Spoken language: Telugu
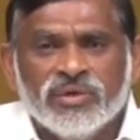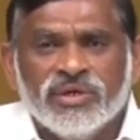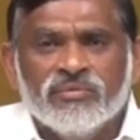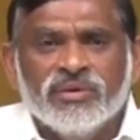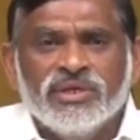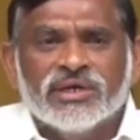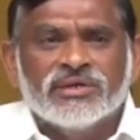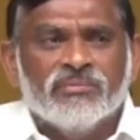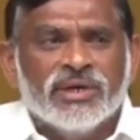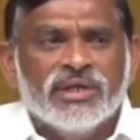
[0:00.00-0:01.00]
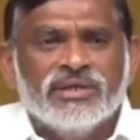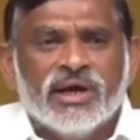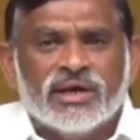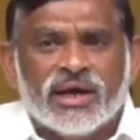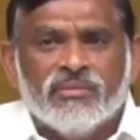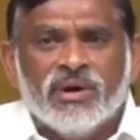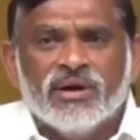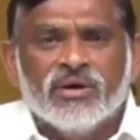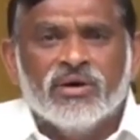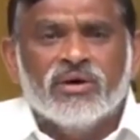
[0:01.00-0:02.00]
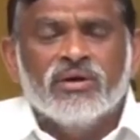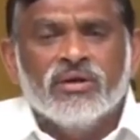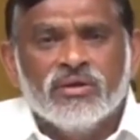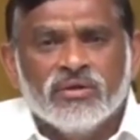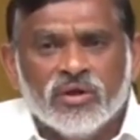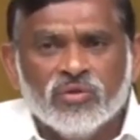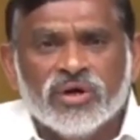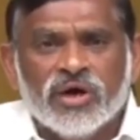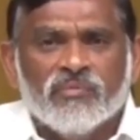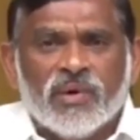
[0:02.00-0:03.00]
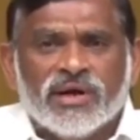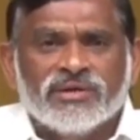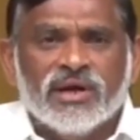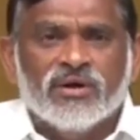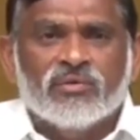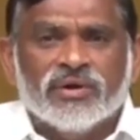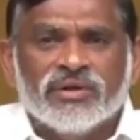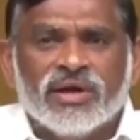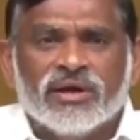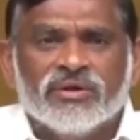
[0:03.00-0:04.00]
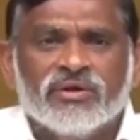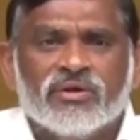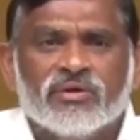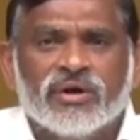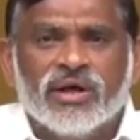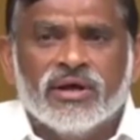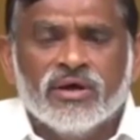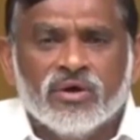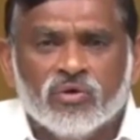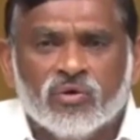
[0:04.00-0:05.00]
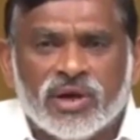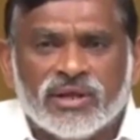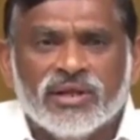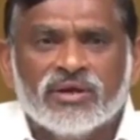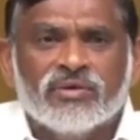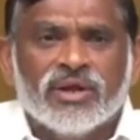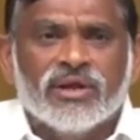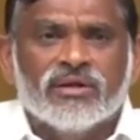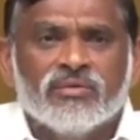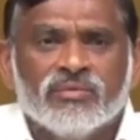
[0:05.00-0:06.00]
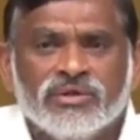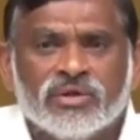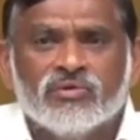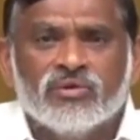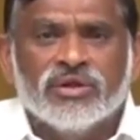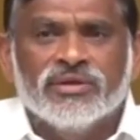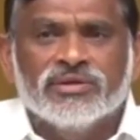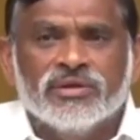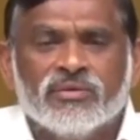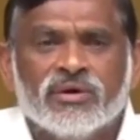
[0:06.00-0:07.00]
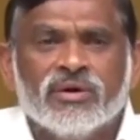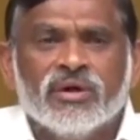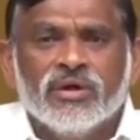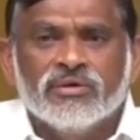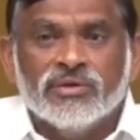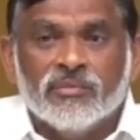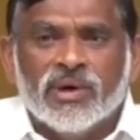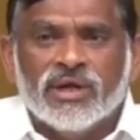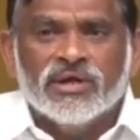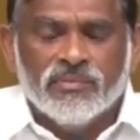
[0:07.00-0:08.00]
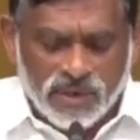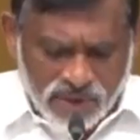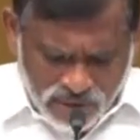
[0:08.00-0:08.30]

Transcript: విద్య విద్యకు సంబంధించి ఆ గ్రామాలలో ఎందుకనో పాఠశాలను కొనసాగించుకోకుండా నువ్వు వారందరికీ కూడా విద్యను దూరం చేశావో చెప్పాలని చెప్పి